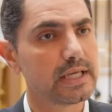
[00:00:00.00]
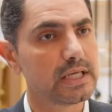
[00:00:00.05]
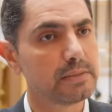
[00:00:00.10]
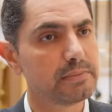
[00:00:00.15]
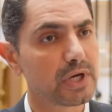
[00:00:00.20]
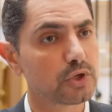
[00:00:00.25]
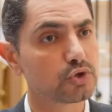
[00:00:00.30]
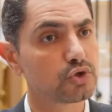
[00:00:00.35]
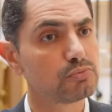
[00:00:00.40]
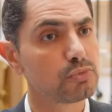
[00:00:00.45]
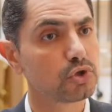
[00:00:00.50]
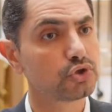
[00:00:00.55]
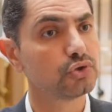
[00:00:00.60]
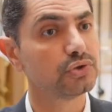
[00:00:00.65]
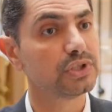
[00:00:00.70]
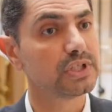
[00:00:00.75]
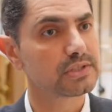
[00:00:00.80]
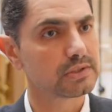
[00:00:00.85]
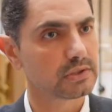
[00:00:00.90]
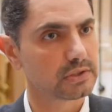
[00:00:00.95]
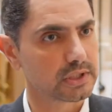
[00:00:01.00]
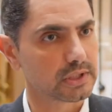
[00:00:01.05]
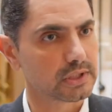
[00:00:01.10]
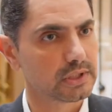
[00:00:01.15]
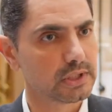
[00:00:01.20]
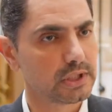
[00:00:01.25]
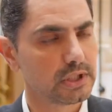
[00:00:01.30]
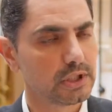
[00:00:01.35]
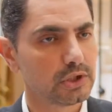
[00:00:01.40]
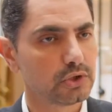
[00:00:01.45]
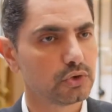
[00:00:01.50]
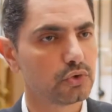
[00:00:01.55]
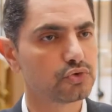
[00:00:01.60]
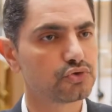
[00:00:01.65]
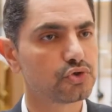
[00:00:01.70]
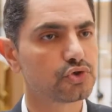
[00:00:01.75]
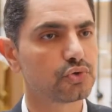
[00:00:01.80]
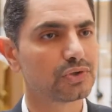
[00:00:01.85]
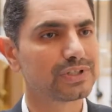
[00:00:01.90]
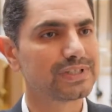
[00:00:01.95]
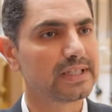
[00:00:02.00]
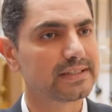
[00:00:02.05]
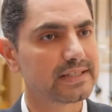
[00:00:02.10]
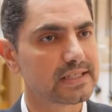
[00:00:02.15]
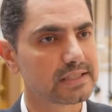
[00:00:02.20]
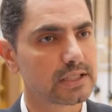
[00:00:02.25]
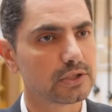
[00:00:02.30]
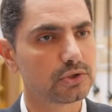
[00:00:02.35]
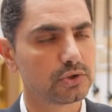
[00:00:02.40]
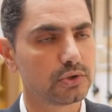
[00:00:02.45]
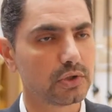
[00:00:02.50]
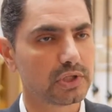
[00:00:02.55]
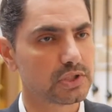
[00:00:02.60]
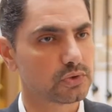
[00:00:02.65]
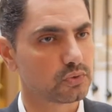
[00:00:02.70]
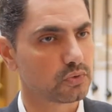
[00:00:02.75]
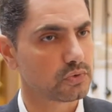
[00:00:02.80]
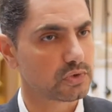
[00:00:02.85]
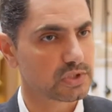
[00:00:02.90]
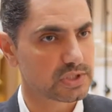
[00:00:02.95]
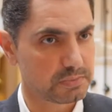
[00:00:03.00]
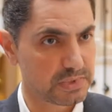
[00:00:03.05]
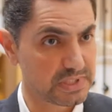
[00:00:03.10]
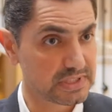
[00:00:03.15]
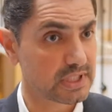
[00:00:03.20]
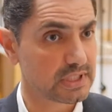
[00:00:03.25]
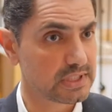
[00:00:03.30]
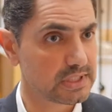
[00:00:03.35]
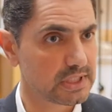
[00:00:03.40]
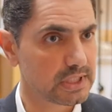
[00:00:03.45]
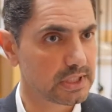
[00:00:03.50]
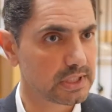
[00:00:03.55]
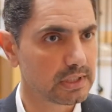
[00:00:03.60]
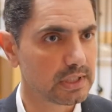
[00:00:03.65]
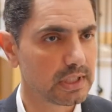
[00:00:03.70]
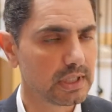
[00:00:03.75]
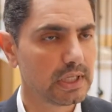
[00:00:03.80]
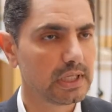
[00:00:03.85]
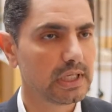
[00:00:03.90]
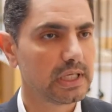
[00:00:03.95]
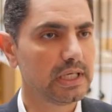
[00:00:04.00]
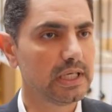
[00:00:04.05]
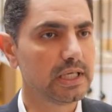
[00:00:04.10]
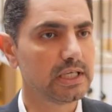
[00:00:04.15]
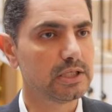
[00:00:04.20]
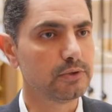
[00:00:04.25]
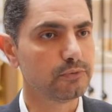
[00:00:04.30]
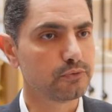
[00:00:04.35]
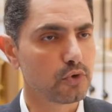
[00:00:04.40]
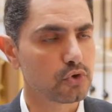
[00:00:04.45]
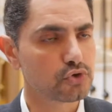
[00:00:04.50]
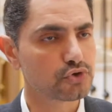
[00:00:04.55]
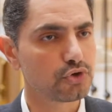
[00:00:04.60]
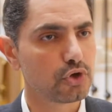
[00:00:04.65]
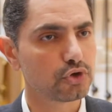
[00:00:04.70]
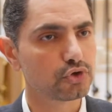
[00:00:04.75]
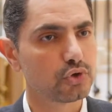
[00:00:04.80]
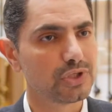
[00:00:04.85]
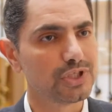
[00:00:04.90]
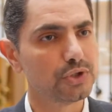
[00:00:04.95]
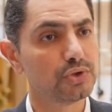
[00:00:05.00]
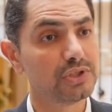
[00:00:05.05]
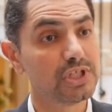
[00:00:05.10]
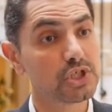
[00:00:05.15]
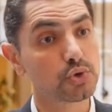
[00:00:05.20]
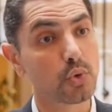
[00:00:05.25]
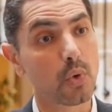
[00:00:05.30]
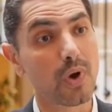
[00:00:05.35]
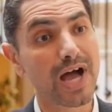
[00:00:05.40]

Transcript: hébergement de données de santé. Donc, ce sont des data centers qui sont spécialisés et qui font en sorte que les données sont